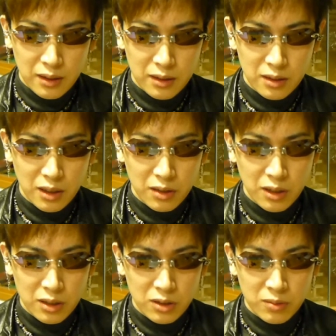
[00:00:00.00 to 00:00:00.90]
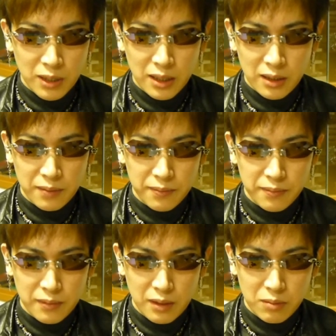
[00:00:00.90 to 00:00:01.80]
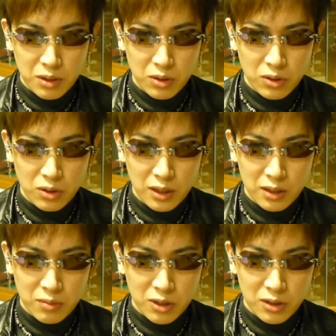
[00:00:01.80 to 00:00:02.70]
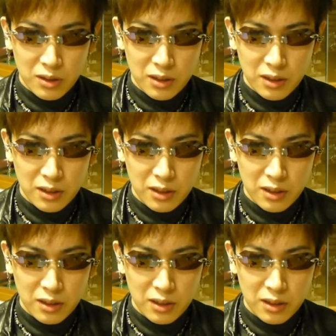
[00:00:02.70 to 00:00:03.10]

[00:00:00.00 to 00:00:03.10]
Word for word: えー、スタルクライトの場合、まあ、フロント側にも、